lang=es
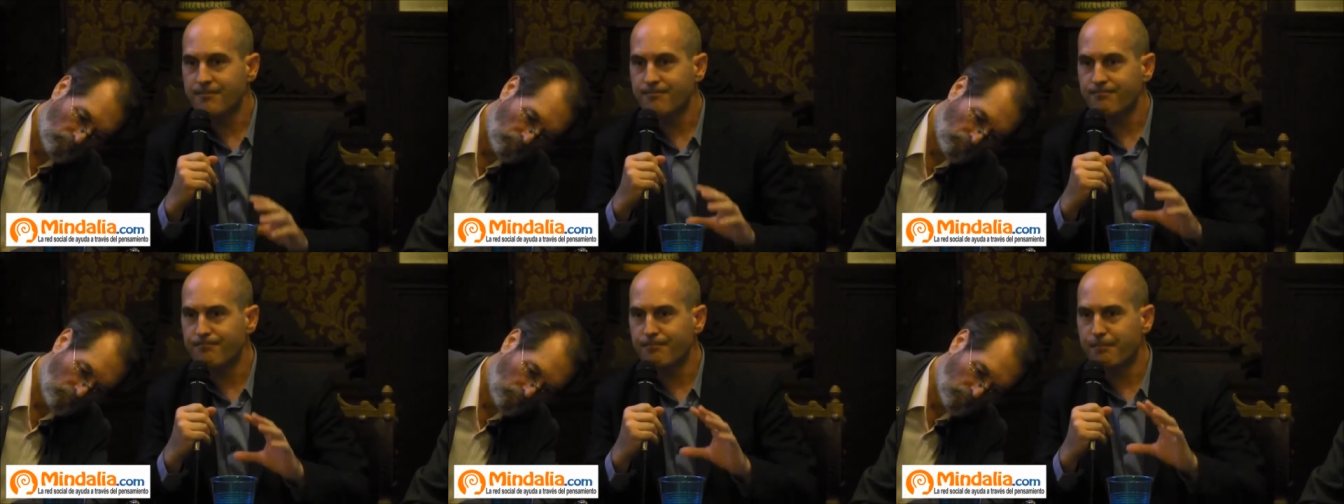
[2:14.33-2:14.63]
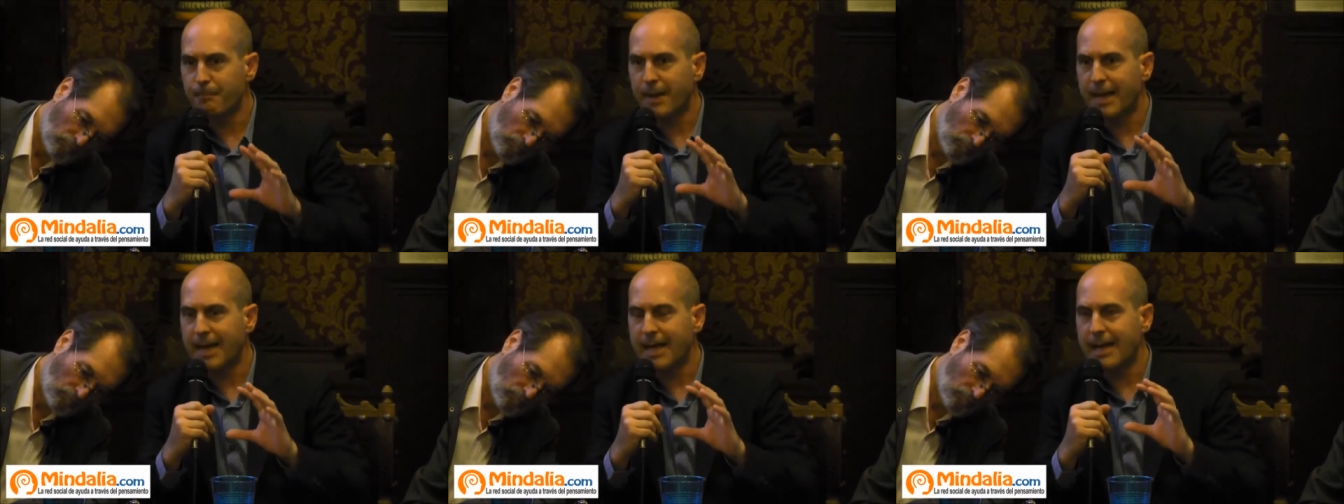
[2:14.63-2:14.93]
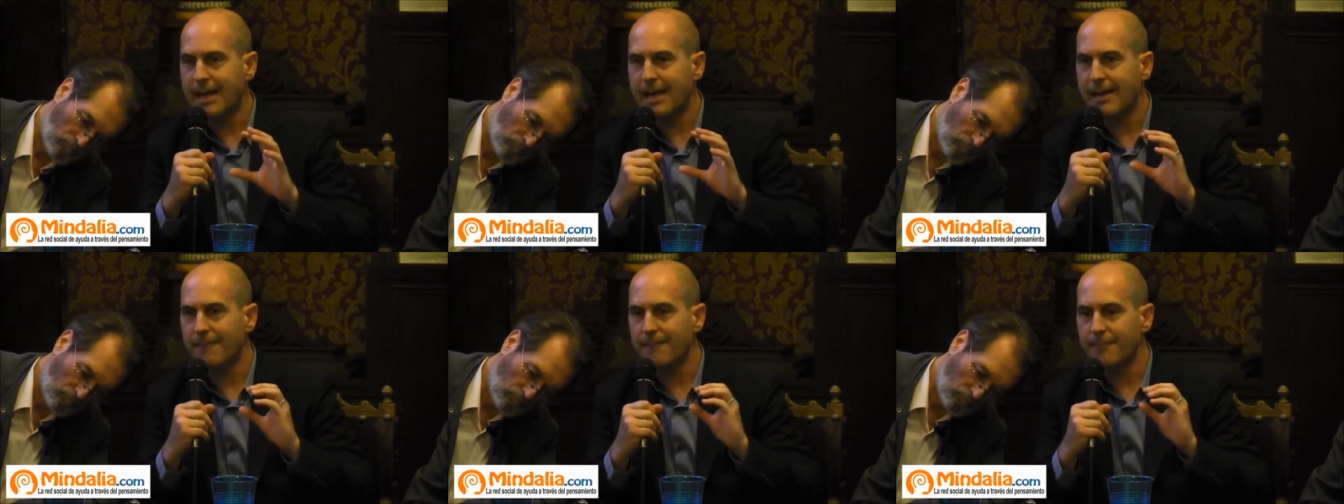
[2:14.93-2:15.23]
mm,
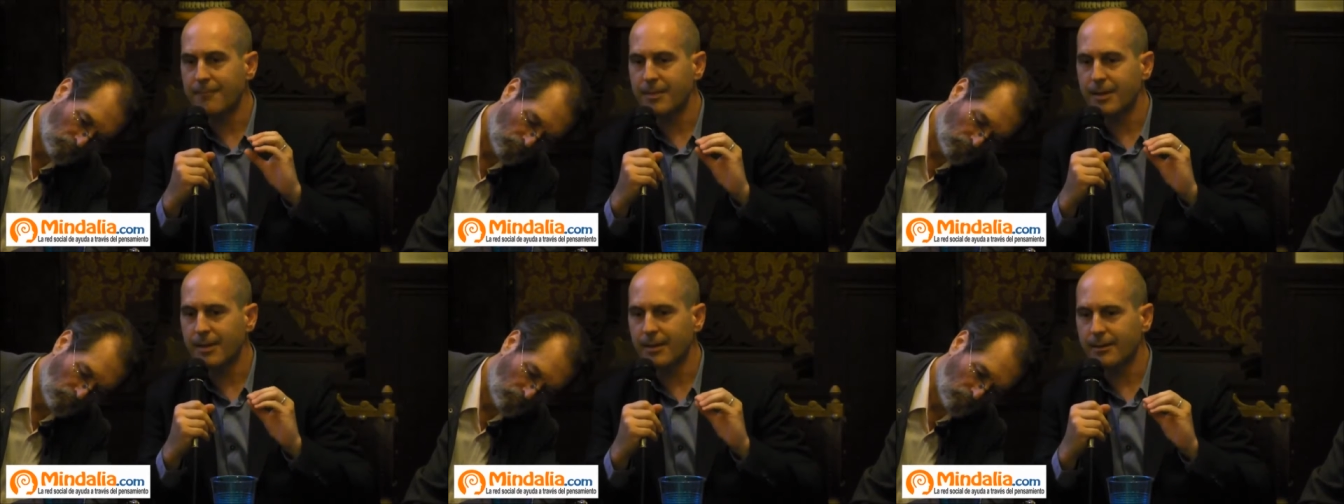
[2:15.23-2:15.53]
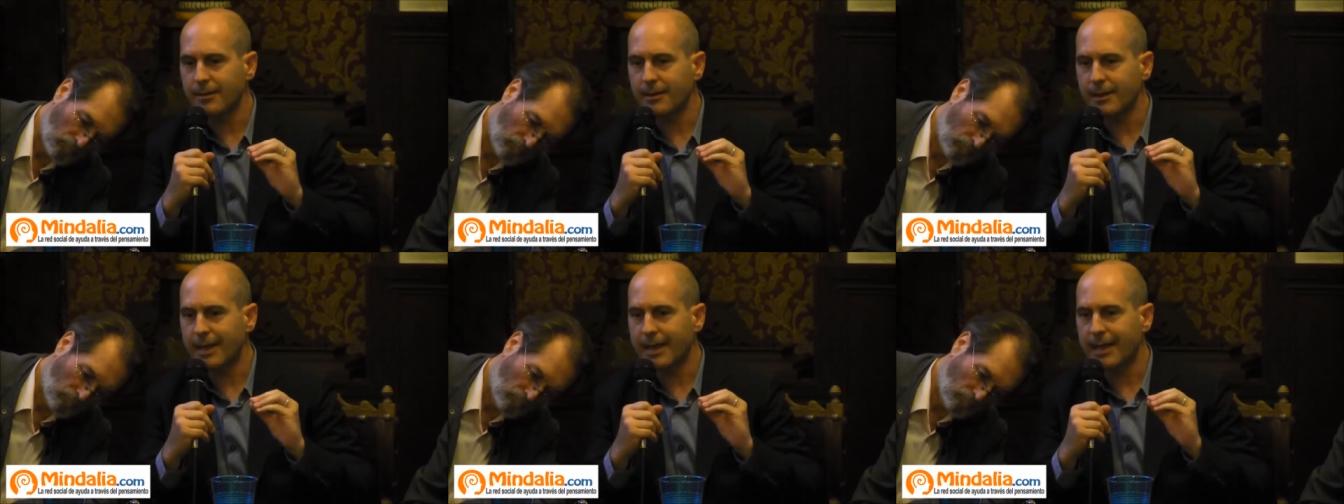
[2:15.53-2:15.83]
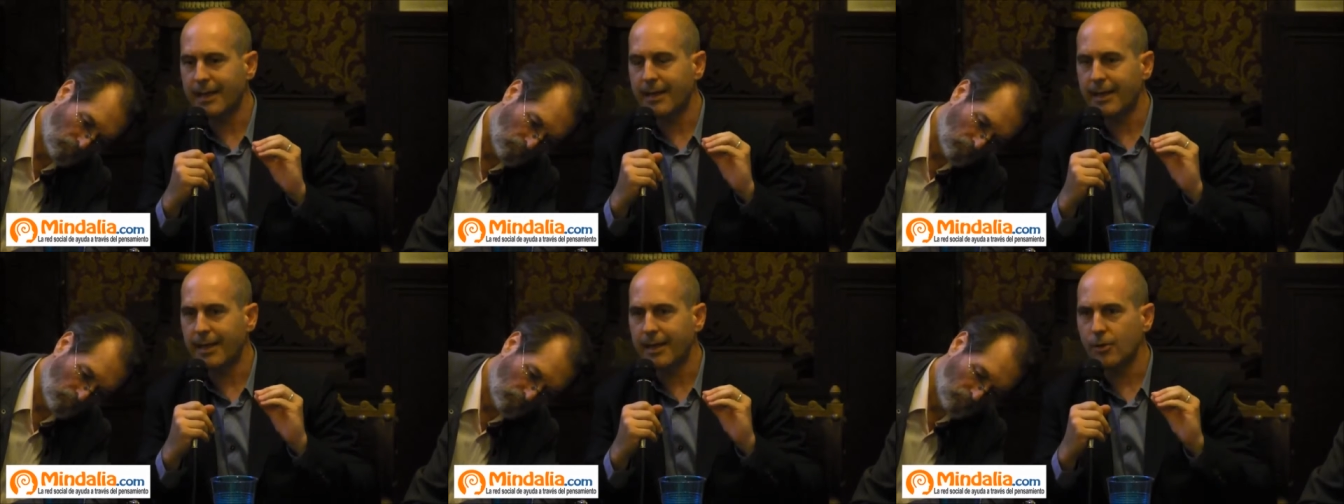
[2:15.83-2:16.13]
para eh,
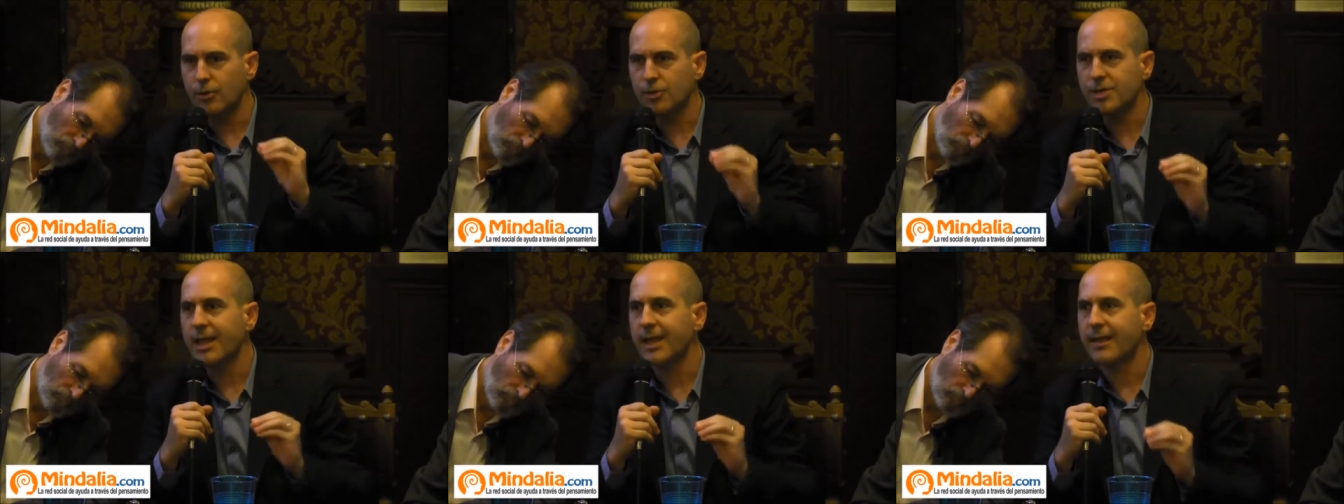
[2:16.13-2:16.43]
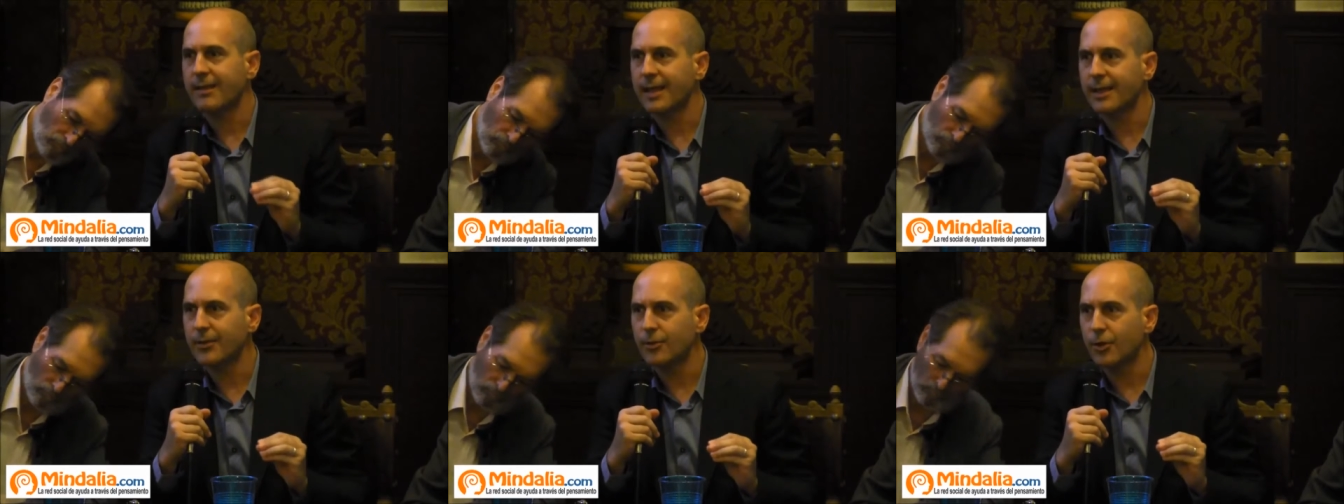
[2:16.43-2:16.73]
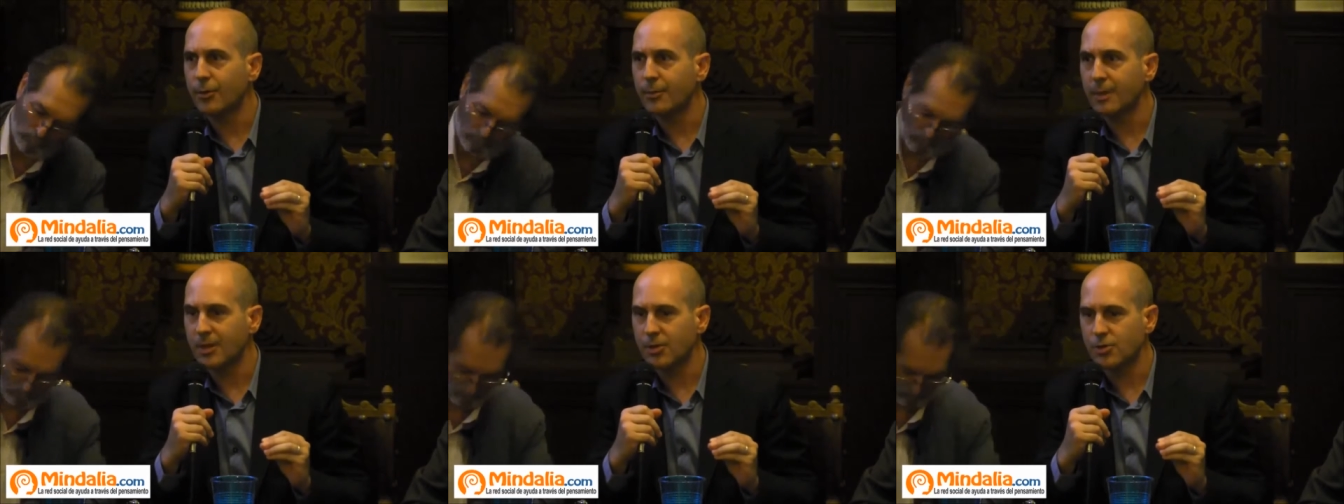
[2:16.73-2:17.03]
que no se
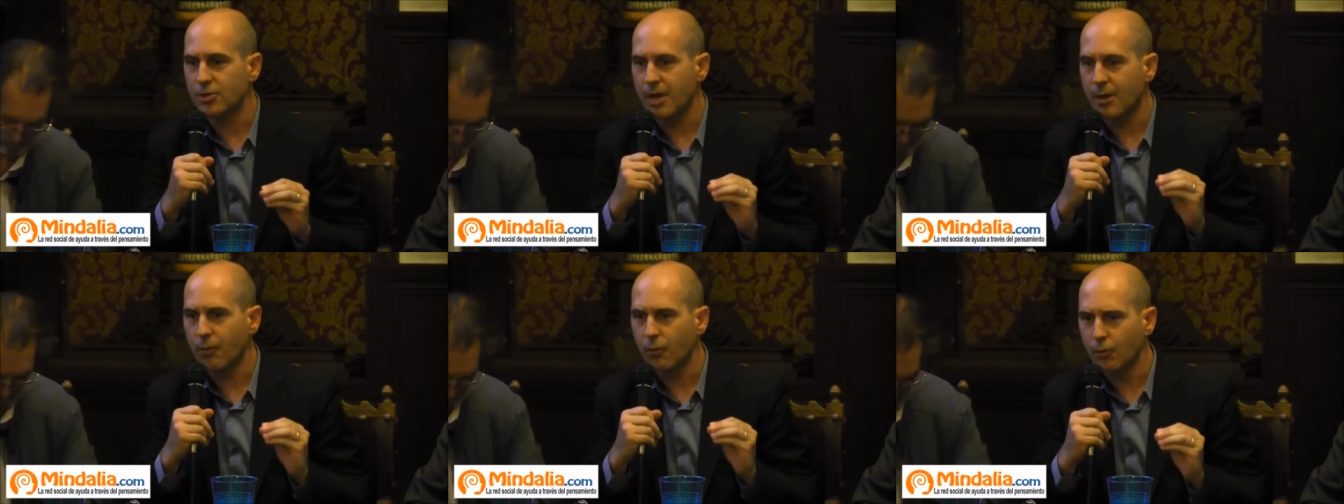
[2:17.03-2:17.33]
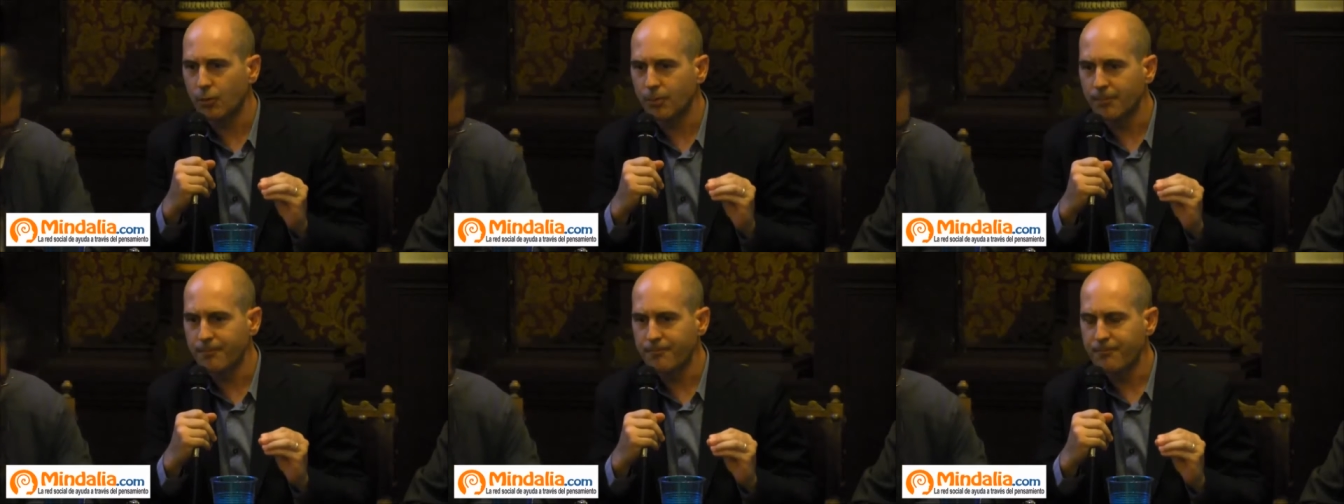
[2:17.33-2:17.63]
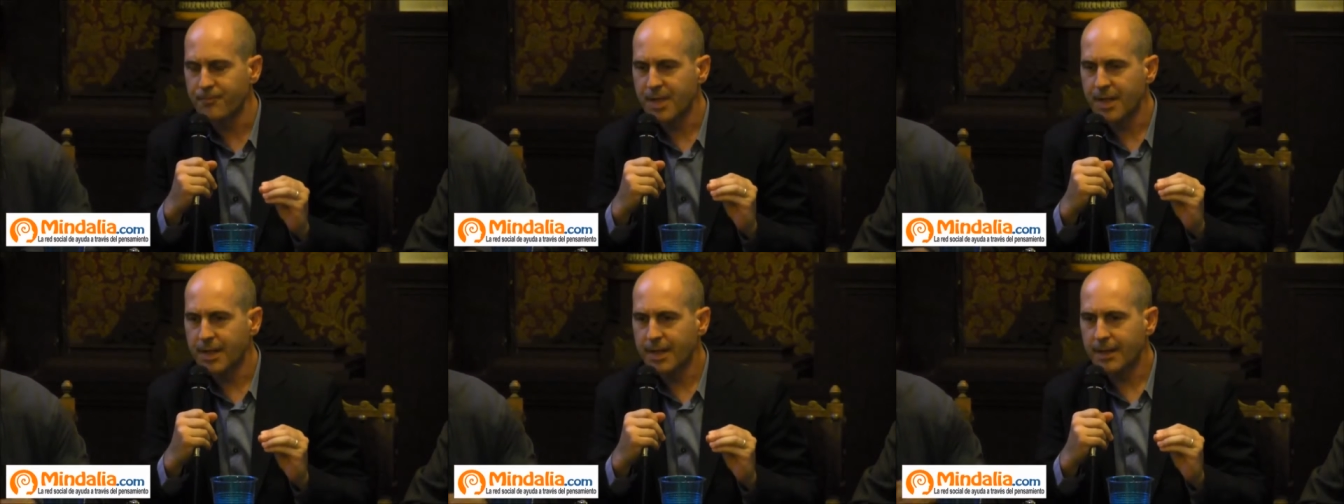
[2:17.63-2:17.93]
queden dormidos aún.